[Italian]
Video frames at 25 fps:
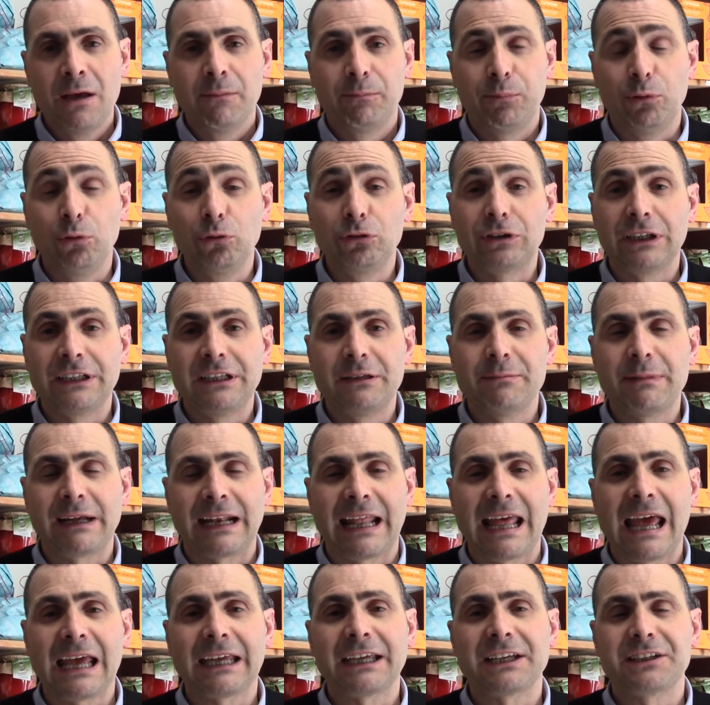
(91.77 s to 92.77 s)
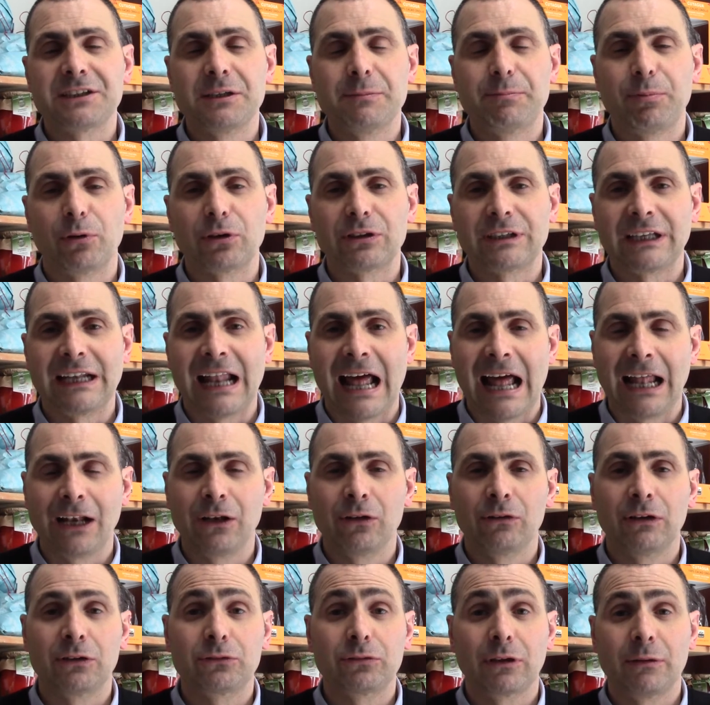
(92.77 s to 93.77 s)
punte di marea che si
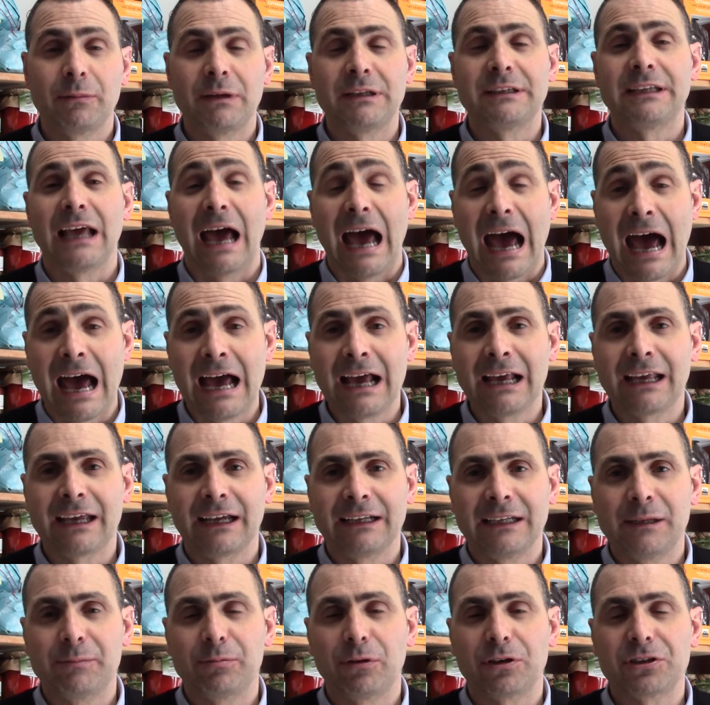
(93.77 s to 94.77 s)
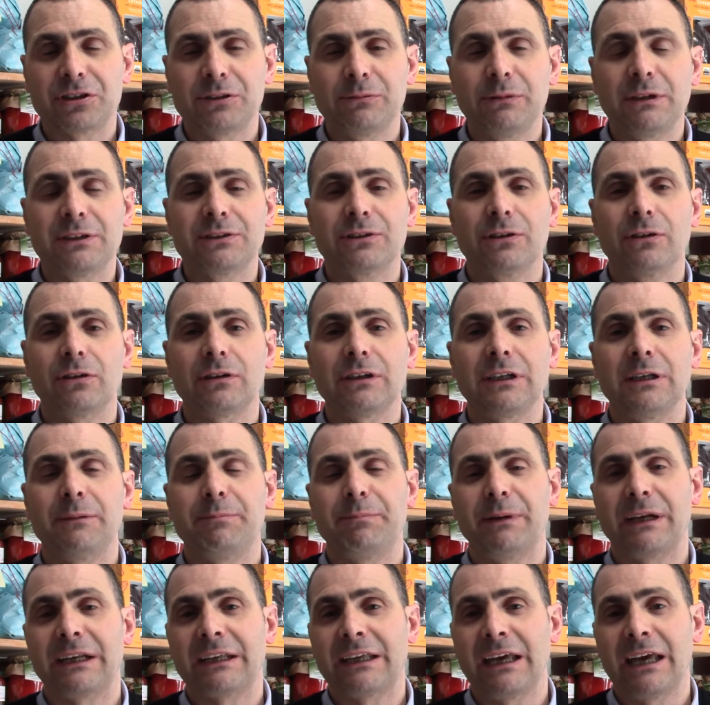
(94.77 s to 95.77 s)
porteranno naturalmente anche nei prossimi giorni
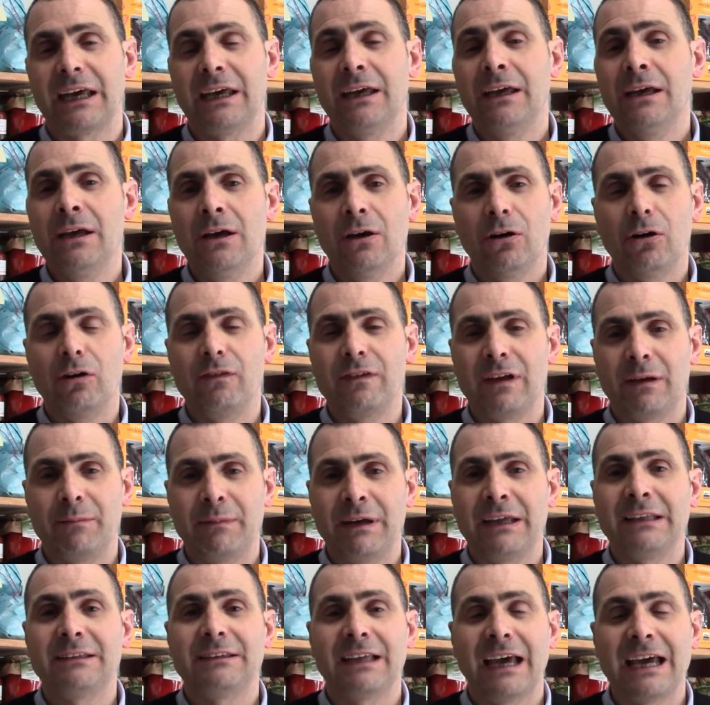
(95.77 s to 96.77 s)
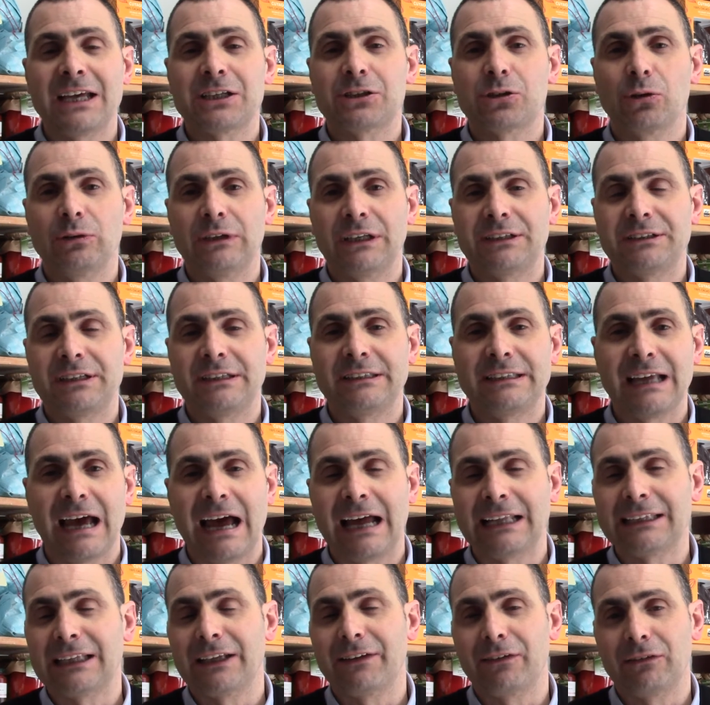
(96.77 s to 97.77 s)
perché ovviamente è
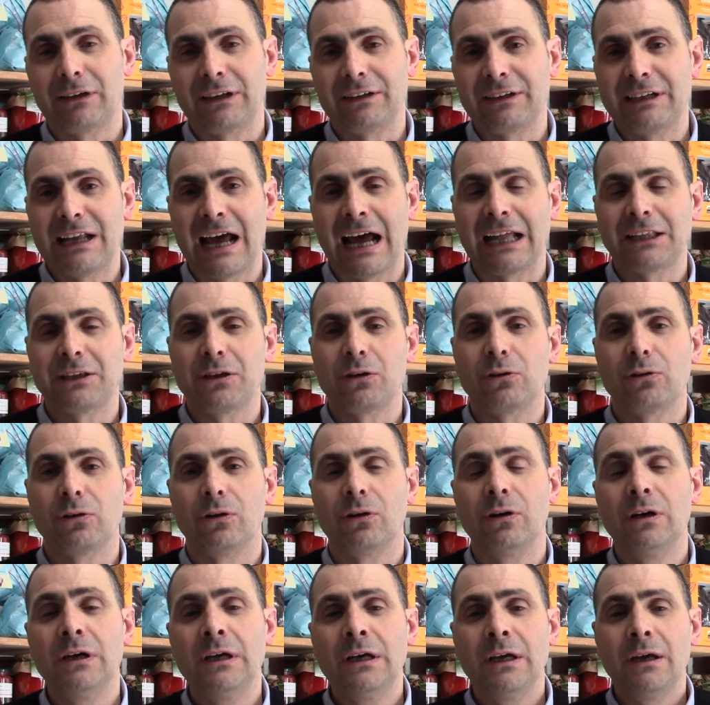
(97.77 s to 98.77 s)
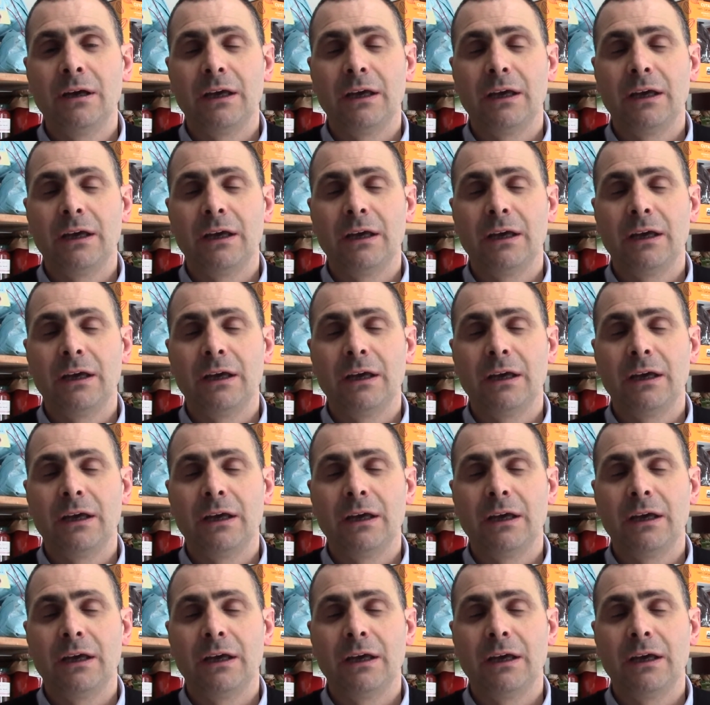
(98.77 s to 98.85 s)
sollecitata da un Adriatico